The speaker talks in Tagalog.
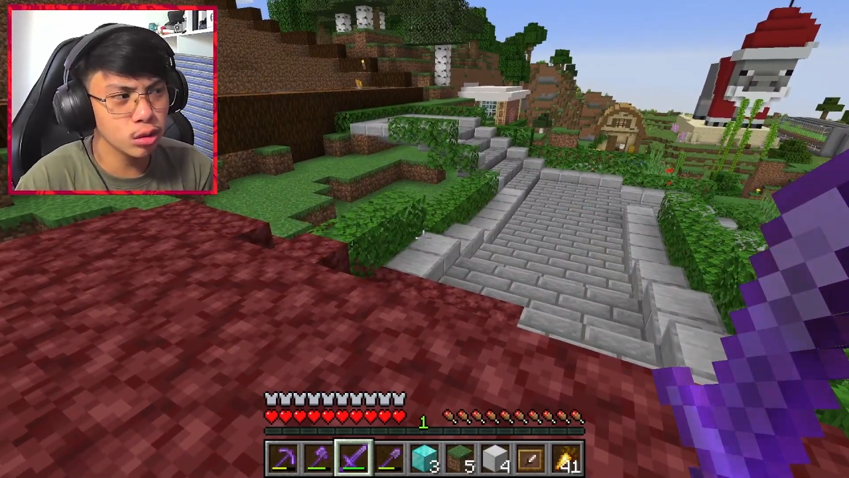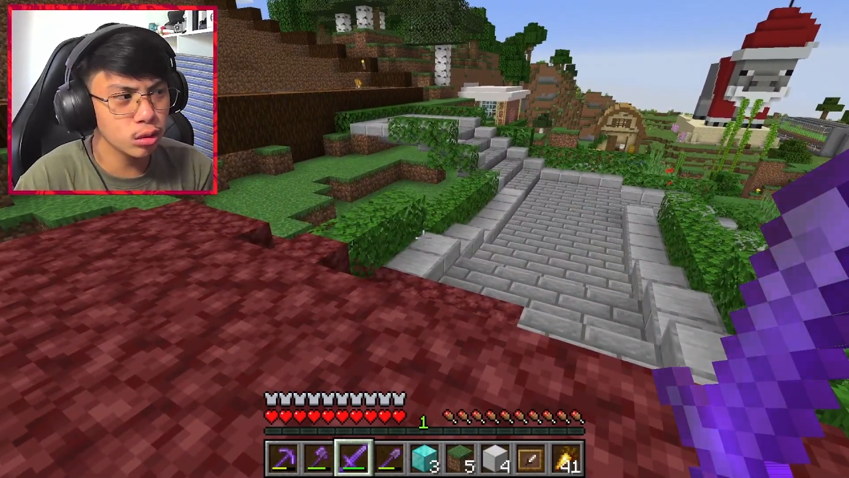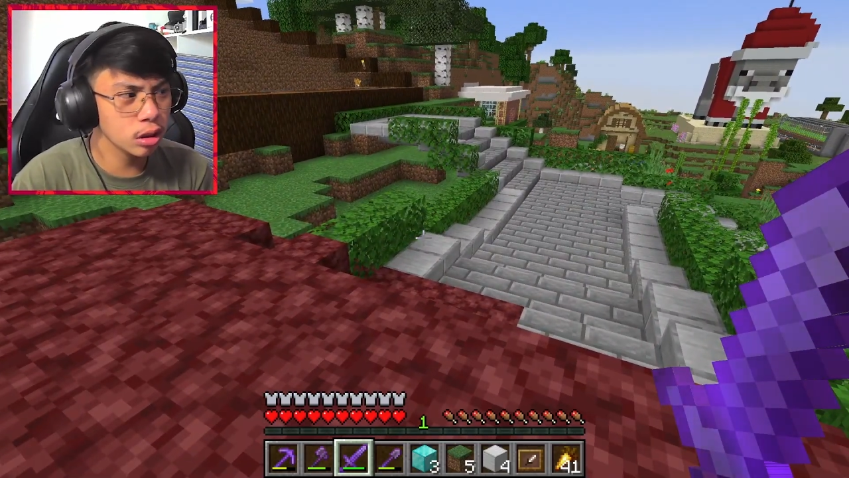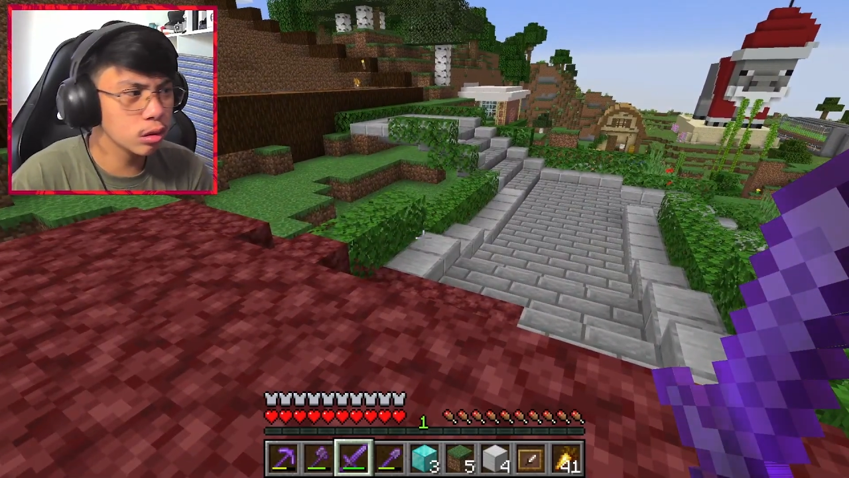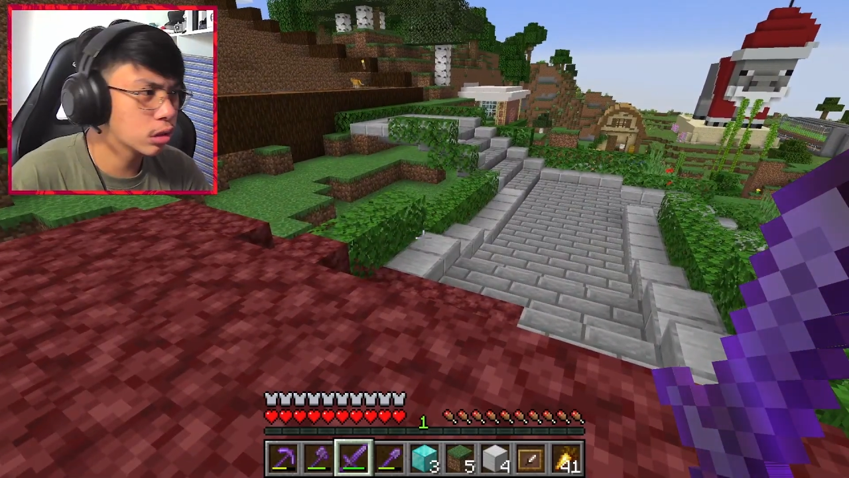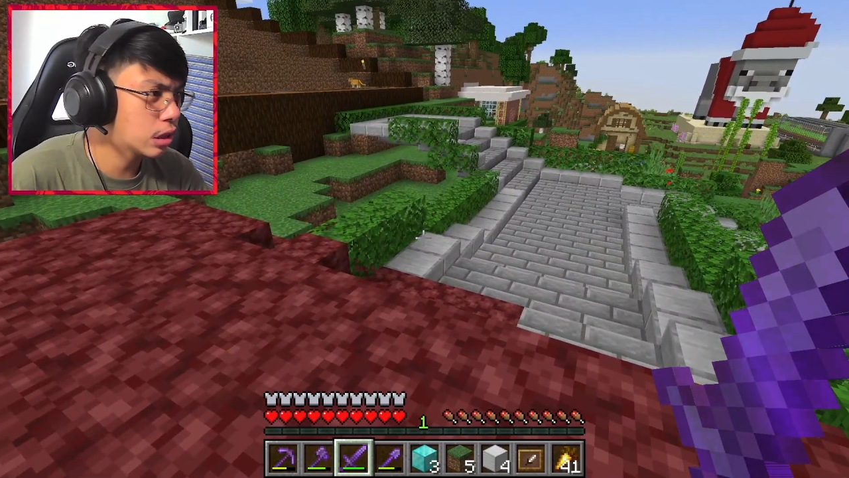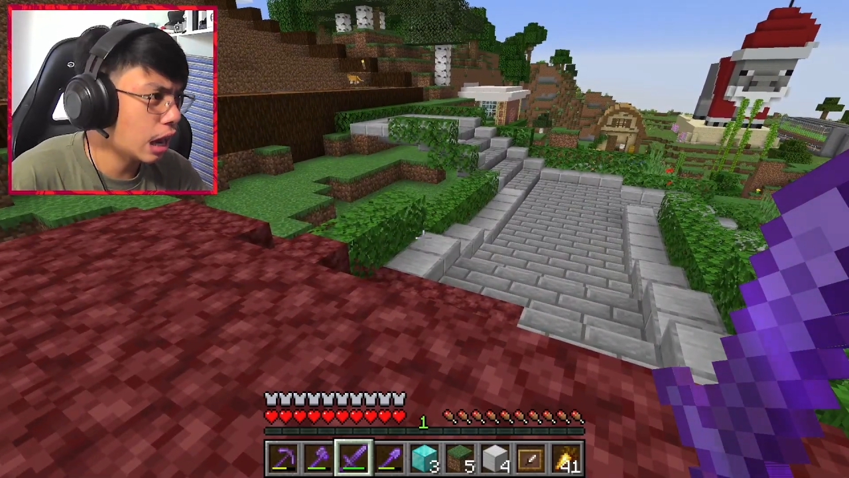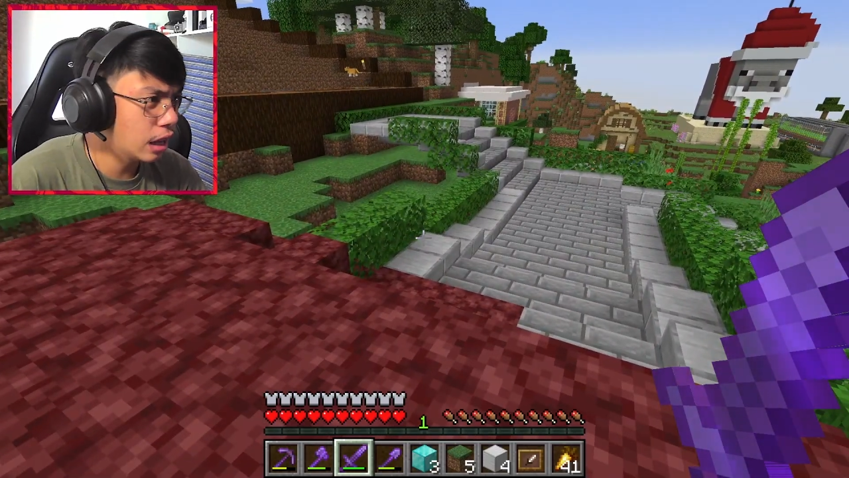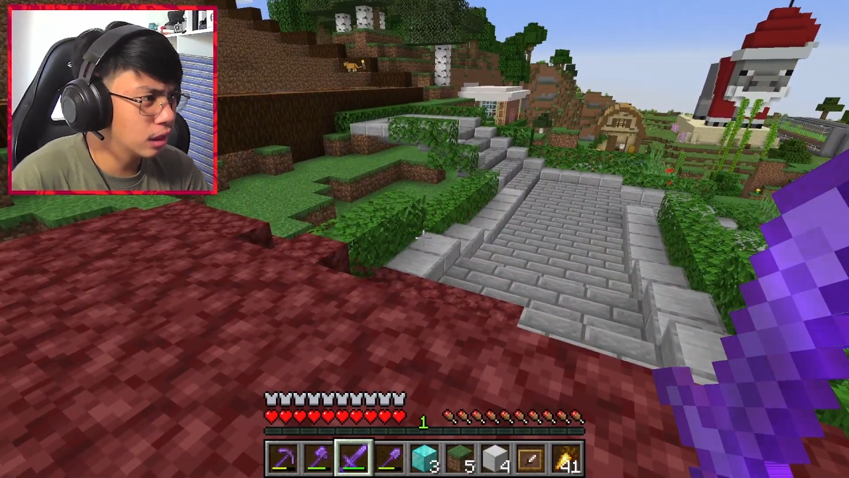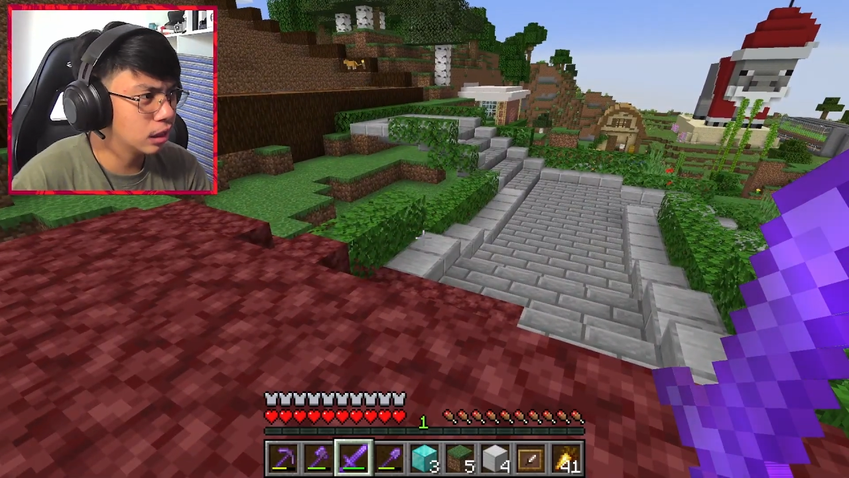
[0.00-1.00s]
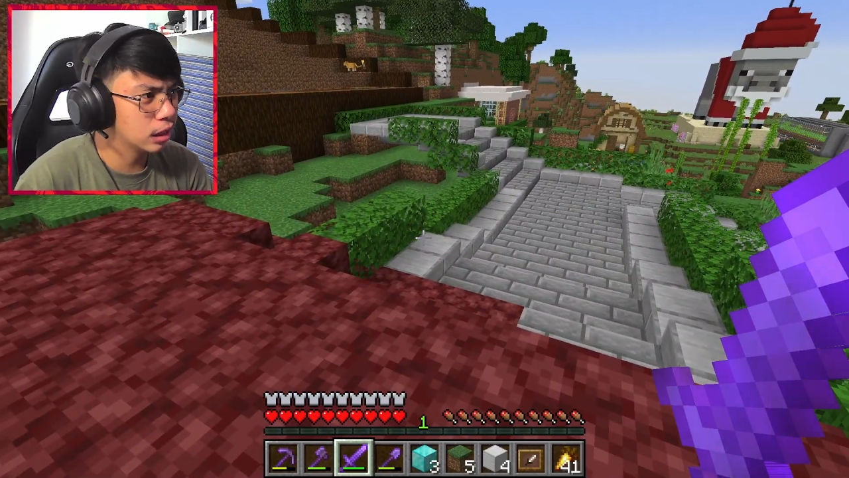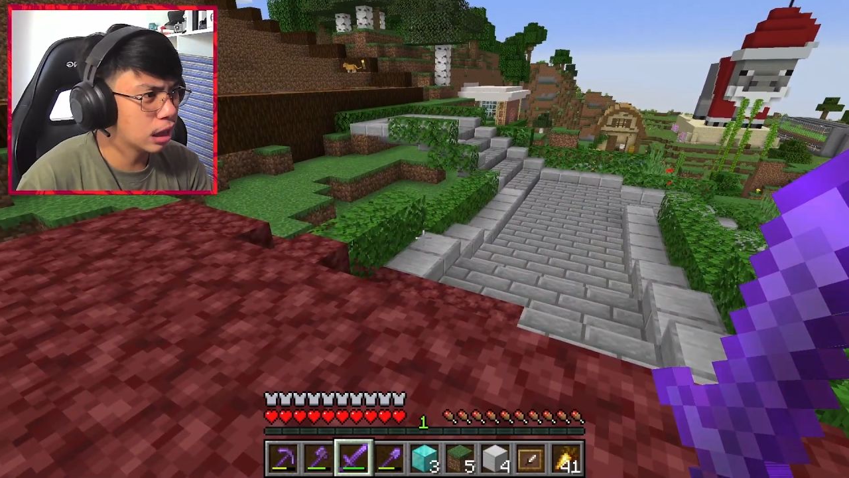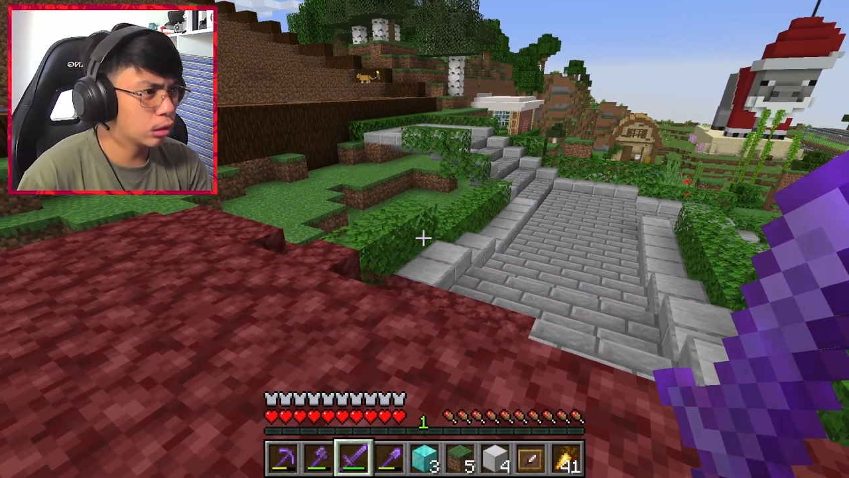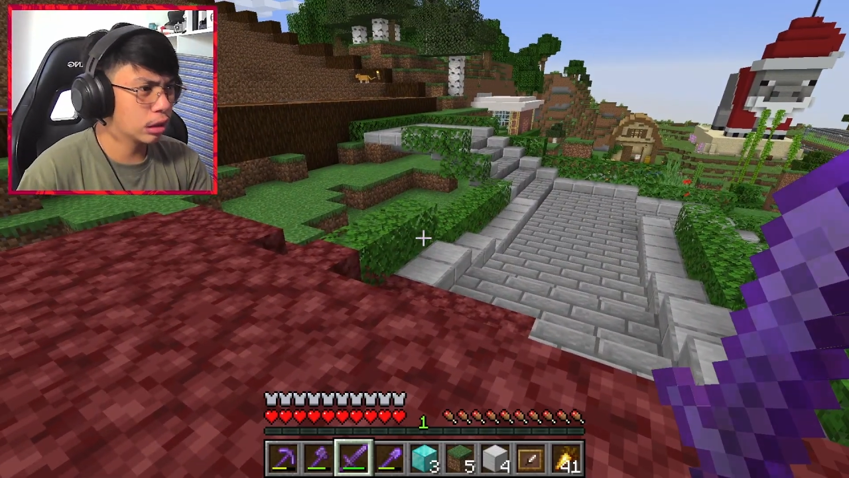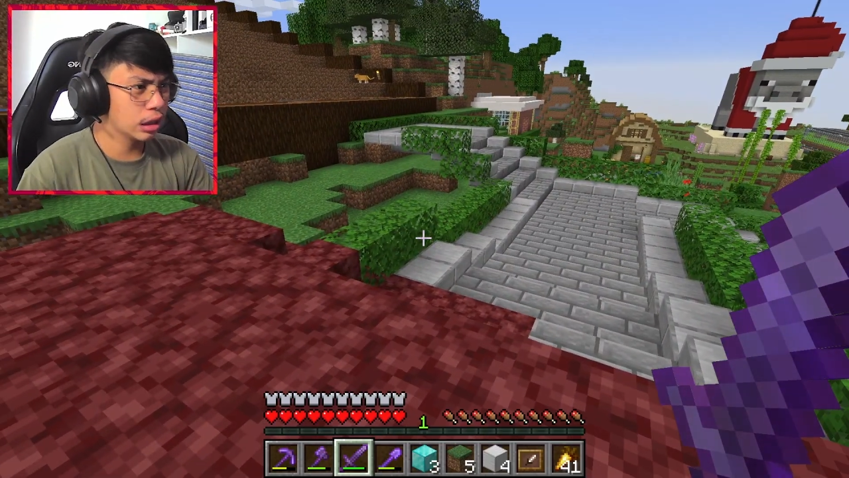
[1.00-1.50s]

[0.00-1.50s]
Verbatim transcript: yung Unicus dahil hindi na ako